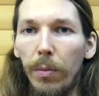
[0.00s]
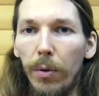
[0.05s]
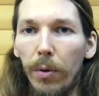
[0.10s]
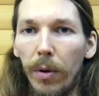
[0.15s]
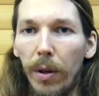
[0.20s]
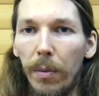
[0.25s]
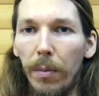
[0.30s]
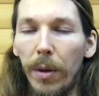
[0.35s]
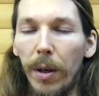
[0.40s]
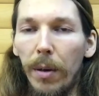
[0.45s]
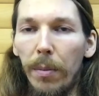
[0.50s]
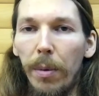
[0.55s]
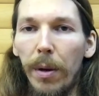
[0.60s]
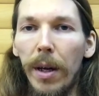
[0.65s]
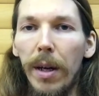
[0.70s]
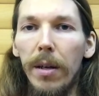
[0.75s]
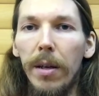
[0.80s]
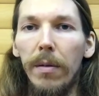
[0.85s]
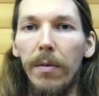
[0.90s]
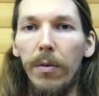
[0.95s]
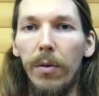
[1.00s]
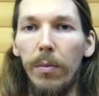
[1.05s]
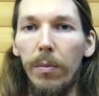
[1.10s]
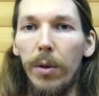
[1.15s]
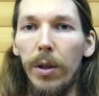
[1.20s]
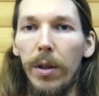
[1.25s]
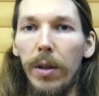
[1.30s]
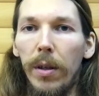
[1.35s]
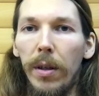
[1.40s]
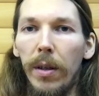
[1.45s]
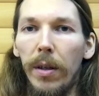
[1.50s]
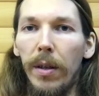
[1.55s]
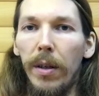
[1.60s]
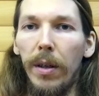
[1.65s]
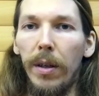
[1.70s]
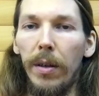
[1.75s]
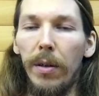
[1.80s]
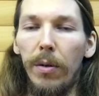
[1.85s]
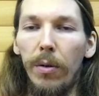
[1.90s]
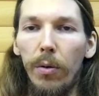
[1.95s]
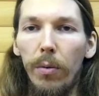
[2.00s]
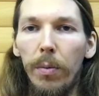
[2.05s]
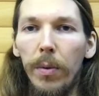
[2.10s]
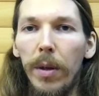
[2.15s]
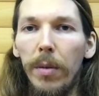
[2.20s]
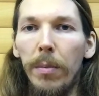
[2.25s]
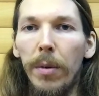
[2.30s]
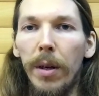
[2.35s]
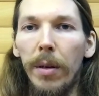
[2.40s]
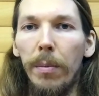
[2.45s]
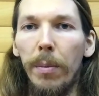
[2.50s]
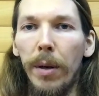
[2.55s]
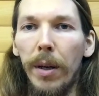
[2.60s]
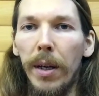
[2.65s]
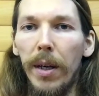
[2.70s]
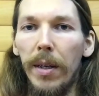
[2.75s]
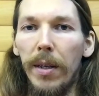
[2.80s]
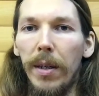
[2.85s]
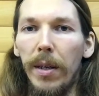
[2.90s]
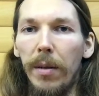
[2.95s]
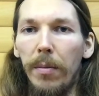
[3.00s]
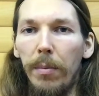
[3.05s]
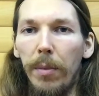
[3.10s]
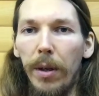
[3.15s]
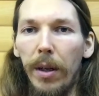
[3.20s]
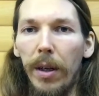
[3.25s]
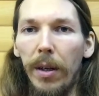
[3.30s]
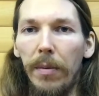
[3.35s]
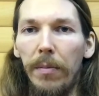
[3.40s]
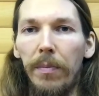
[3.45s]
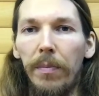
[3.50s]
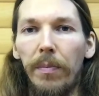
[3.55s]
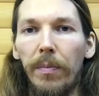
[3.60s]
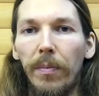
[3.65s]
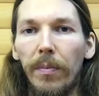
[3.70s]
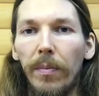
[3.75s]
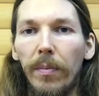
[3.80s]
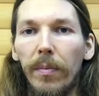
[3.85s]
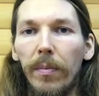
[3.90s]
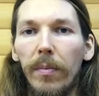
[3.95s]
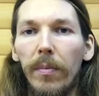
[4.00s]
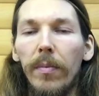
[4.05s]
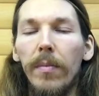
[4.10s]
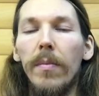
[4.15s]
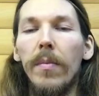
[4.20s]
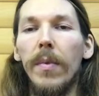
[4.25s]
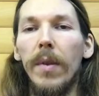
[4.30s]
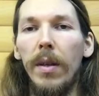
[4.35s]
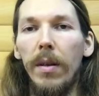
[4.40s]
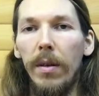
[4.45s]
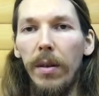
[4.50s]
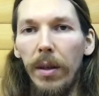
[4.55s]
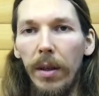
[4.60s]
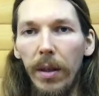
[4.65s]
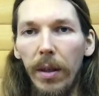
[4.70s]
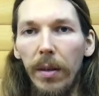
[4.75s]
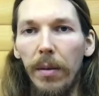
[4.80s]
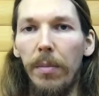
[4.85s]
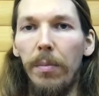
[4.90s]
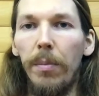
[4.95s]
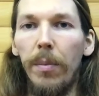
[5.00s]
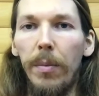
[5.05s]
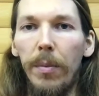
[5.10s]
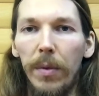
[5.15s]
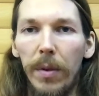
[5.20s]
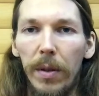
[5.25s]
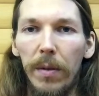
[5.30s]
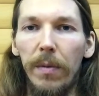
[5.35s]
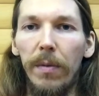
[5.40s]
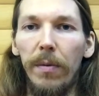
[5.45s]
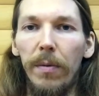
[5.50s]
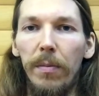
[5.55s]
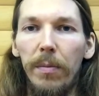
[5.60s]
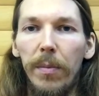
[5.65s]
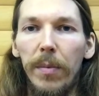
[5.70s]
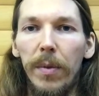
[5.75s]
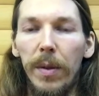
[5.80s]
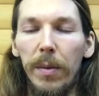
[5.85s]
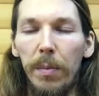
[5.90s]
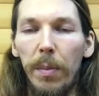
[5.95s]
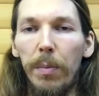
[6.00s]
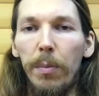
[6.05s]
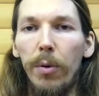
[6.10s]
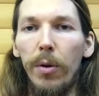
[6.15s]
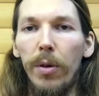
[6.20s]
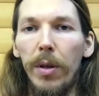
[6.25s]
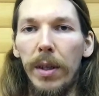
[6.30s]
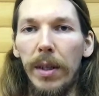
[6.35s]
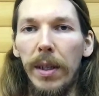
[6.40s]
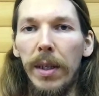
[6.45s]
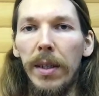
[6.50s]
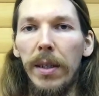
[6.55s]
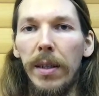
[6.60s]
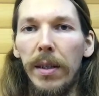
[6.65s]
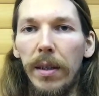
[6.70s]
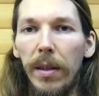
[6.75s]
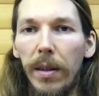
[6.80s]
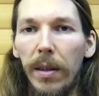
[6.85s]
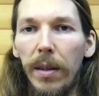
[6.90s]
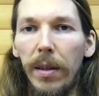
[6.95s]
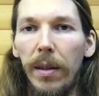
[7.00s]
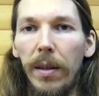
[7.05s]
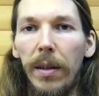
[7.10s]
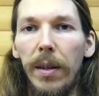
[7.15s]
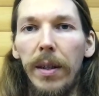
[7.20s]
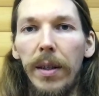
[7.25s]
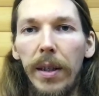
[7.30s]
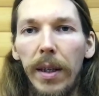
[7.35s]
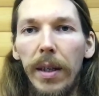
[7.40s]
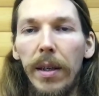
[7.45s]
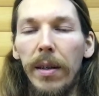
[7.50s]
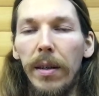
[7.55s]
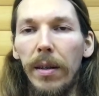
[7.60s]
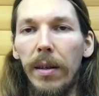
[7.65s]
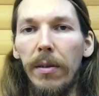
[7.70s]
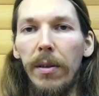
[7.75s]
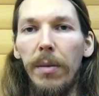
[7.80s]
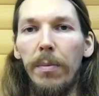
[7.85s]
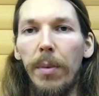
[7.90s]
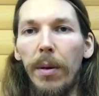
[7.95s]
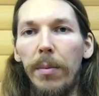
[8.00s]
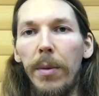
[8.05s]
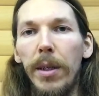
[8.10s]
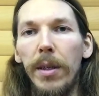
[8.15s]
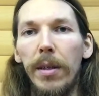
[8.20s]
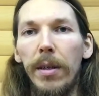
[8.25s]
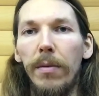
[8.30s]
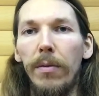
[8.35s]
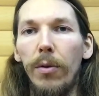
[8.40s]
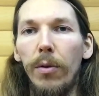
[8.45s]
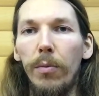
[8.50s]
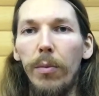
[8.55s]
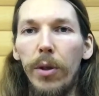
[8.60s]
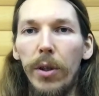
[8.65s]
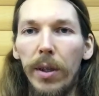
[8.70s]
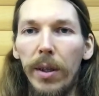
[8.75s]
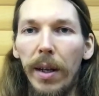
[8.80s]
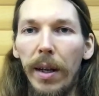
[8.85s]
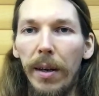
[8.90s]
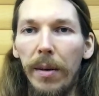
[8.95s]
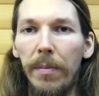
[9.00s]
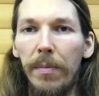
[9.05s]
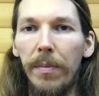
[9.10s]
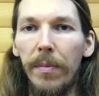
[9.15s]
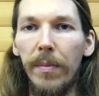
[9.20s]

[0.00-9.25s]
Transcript: много мероприятий, в том числе и крупные мероприятия были, и с, с популяризацией идеи родовых поместий в том числе.